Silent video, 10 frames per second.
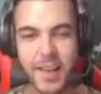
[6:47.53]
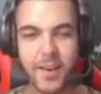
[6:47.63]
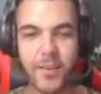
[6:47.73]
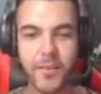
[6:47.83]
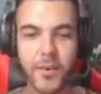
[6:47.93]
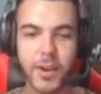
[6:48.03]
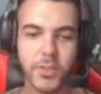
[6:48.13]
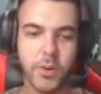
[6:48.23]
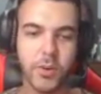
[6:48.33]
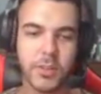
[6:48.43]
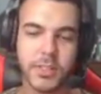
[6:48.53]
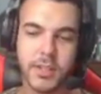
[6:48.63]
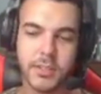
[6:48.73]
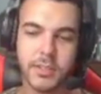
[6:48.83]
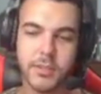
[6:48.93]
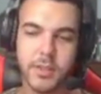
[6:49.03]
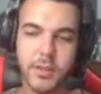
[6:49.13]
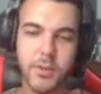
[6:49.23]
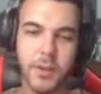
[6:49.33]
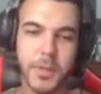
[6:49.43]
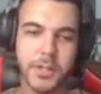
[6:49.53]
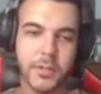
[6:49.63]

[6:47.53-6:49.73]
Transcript: Vamos ver o cachorro descansando tranquilamente no